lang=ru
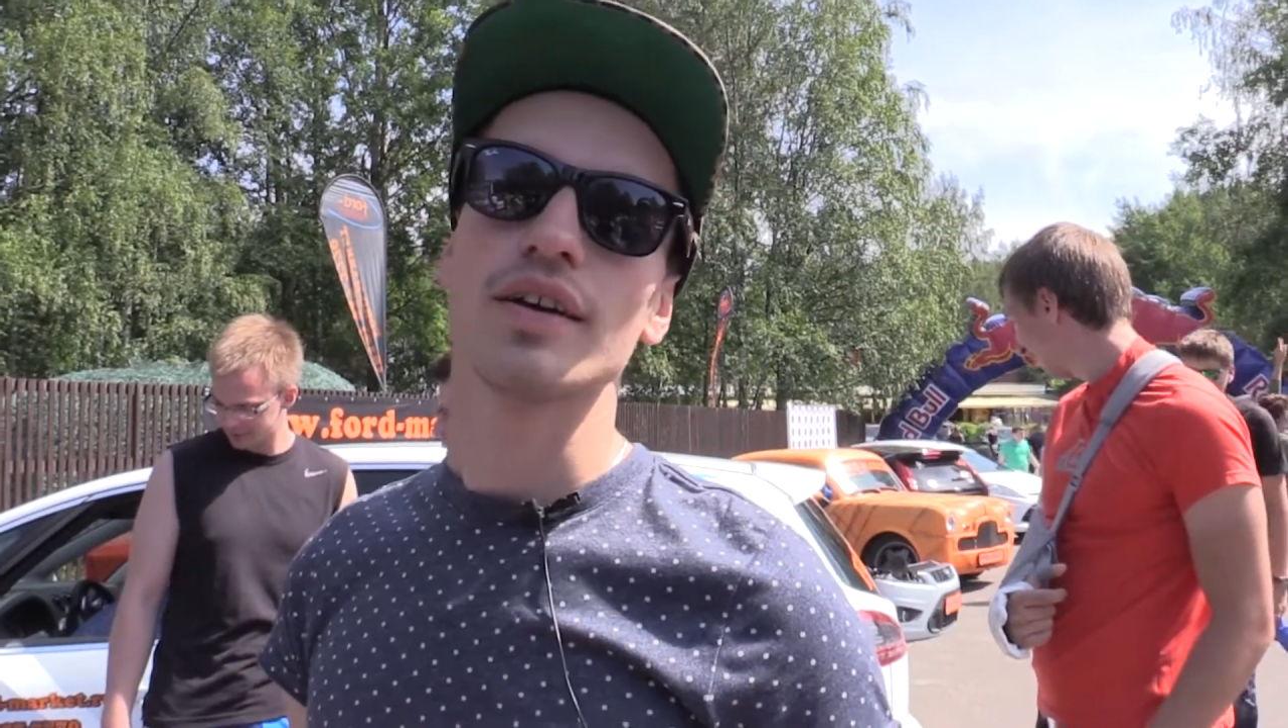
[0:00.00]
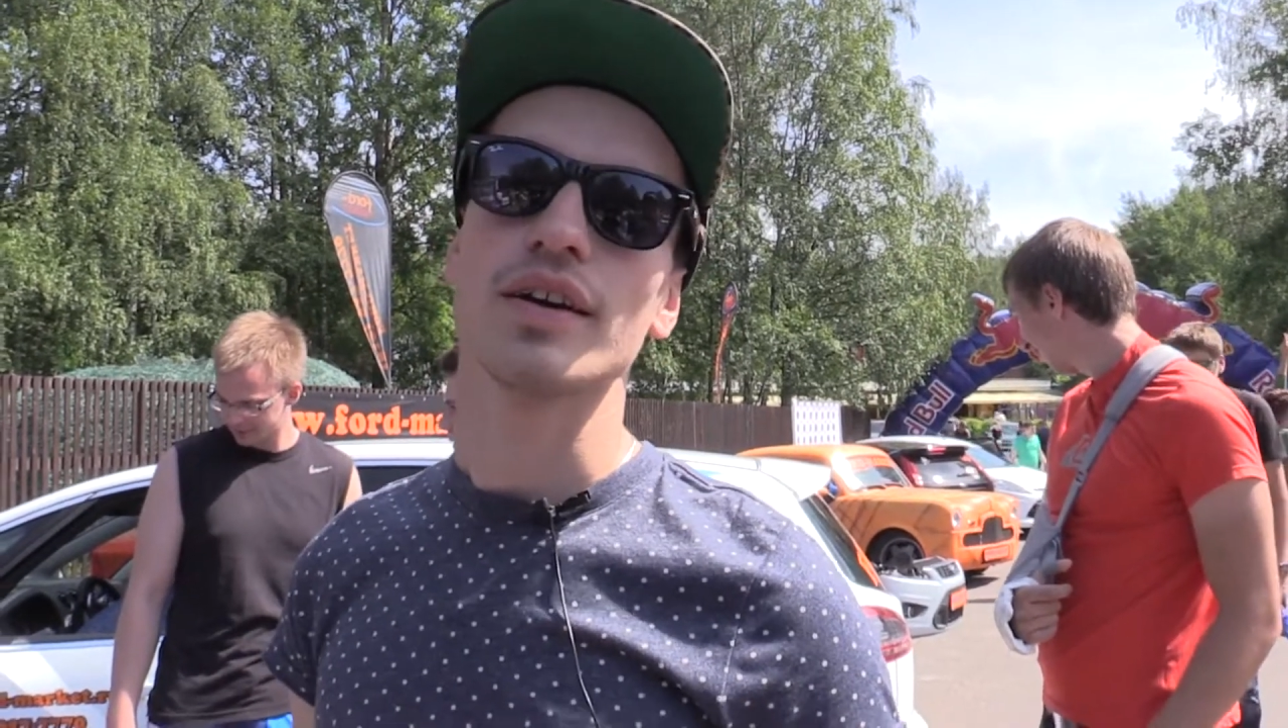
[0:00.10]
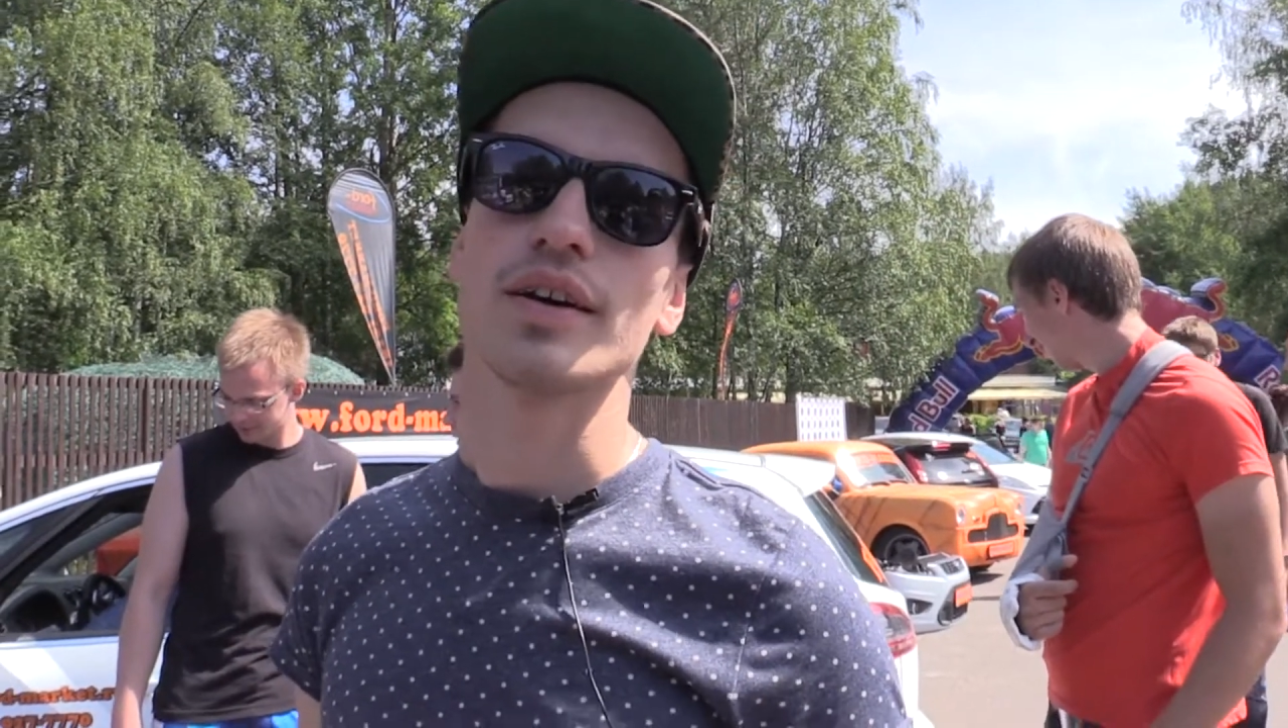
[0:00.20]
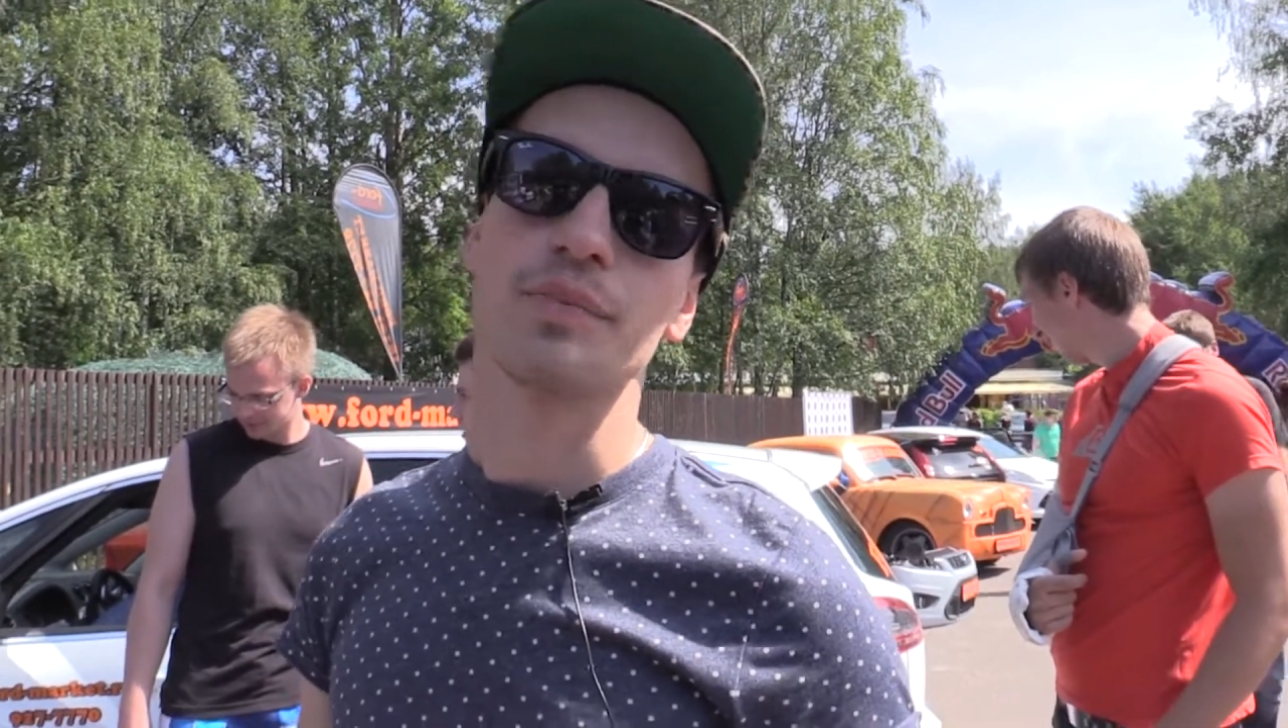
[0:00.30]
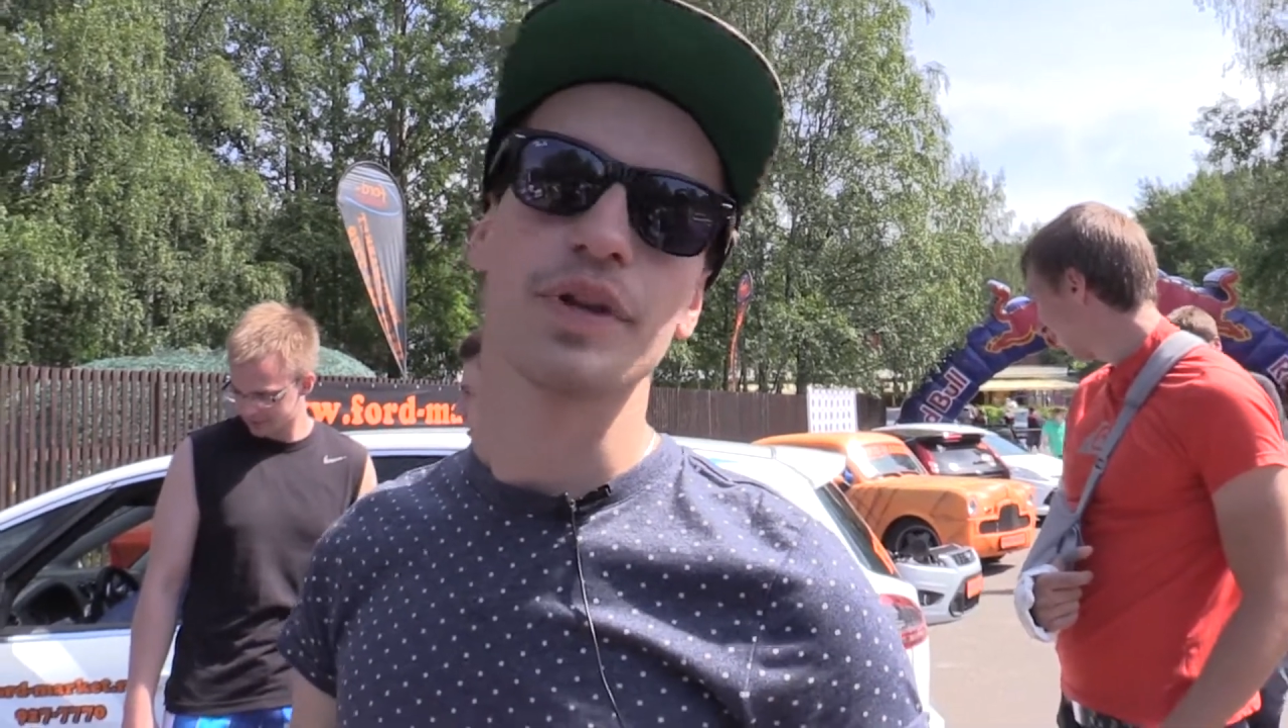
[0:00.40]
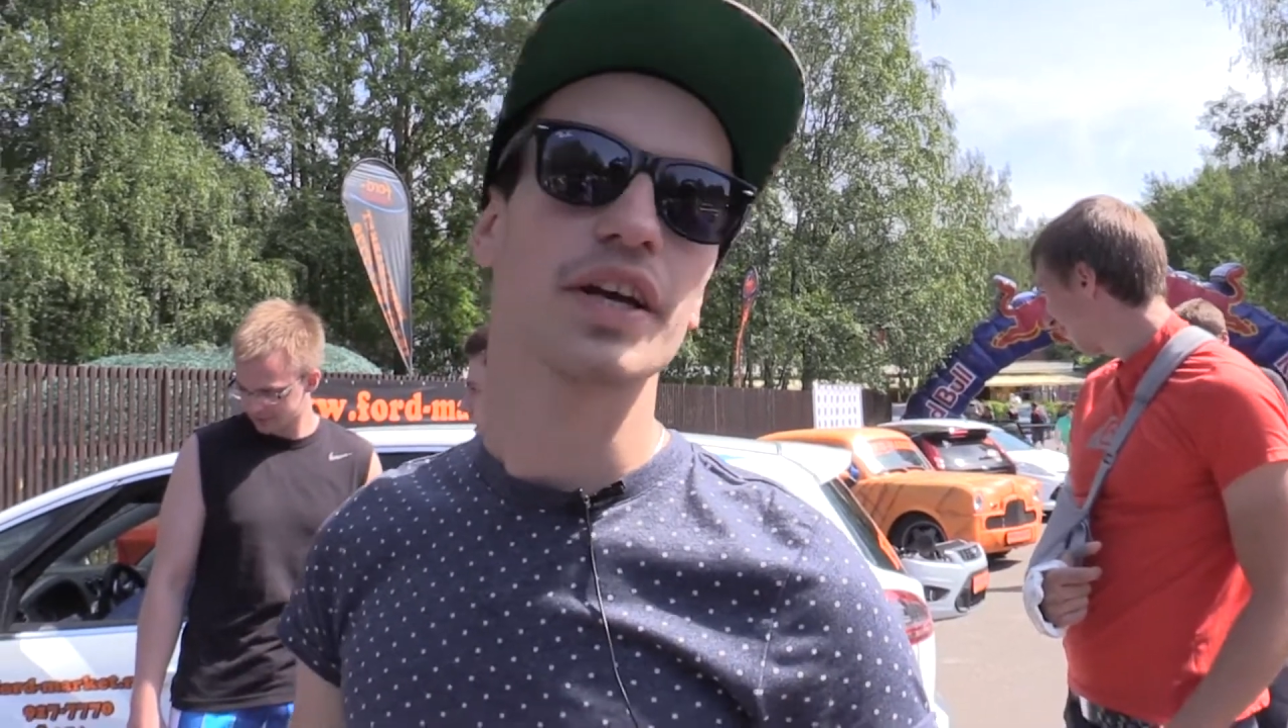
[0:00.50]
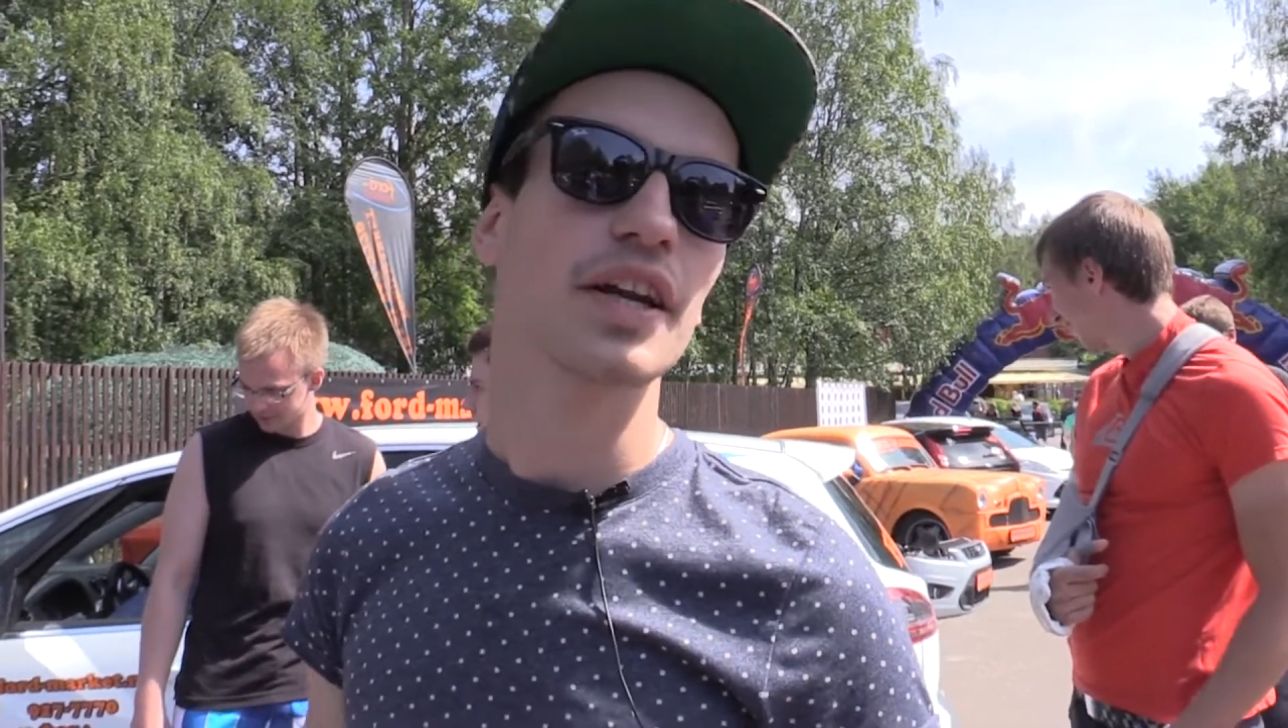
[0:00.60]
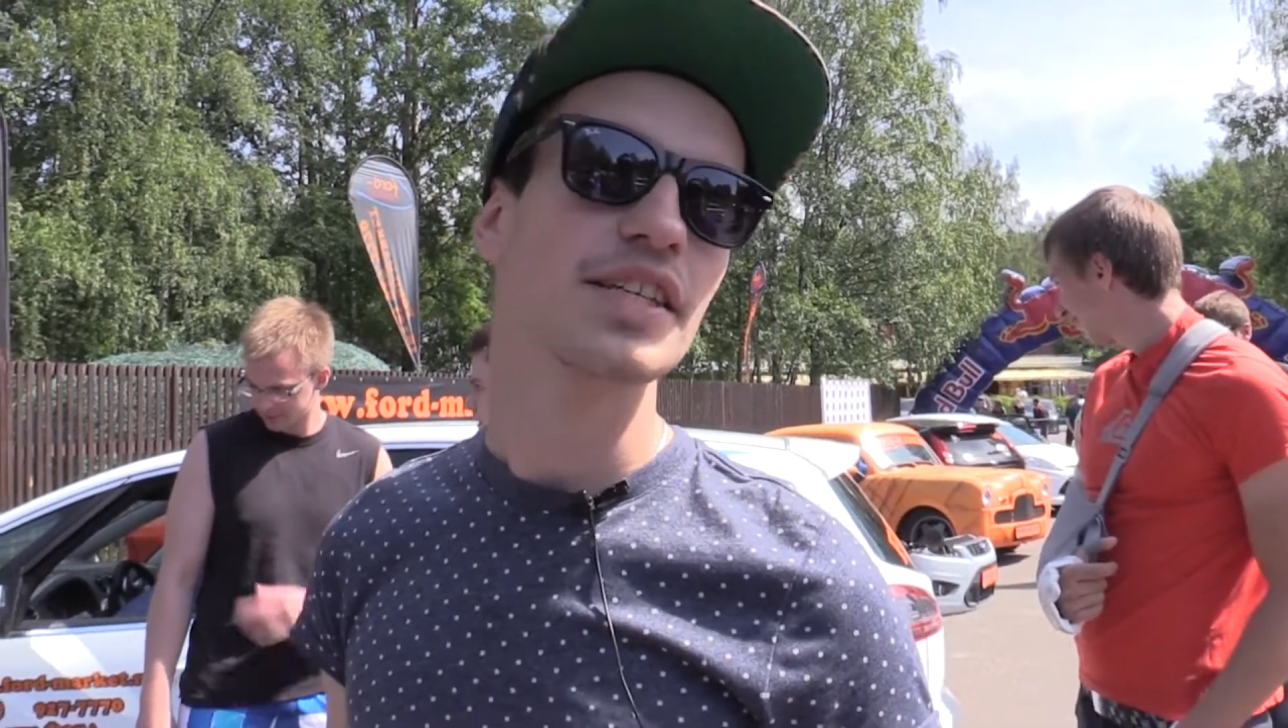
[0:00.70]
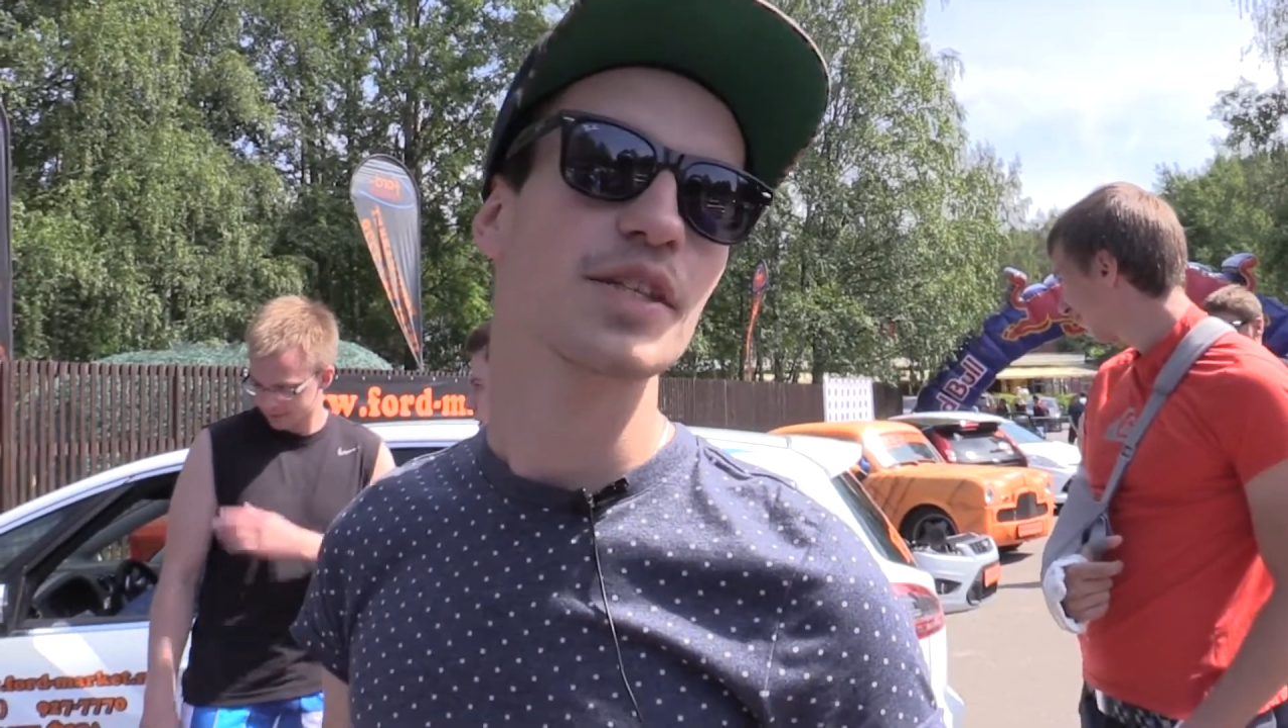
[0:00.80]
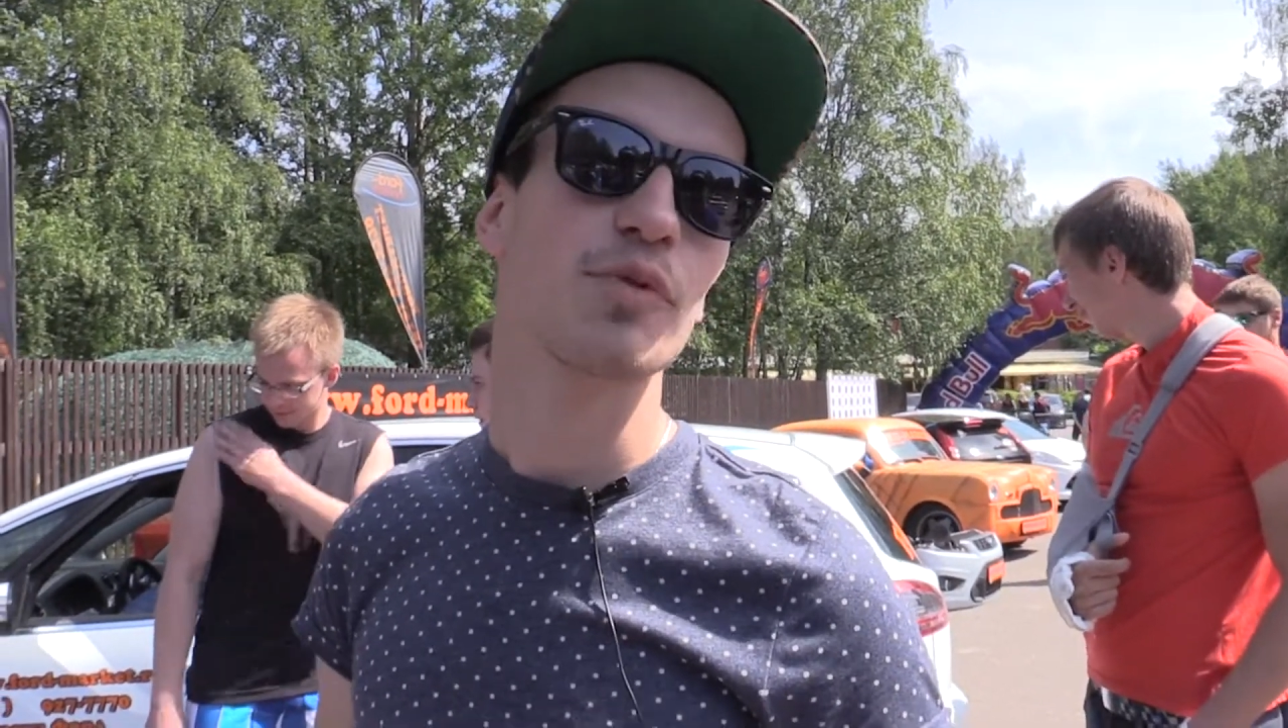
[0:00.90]
э,
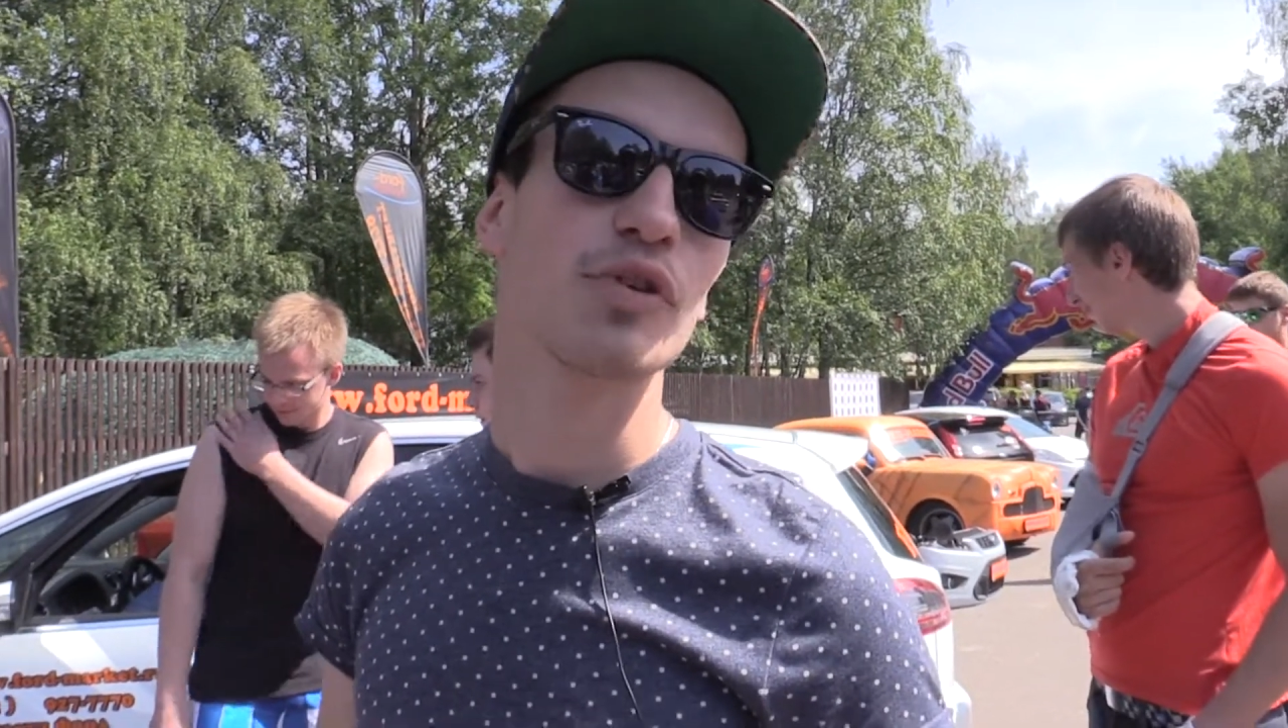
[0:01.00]
перекрасить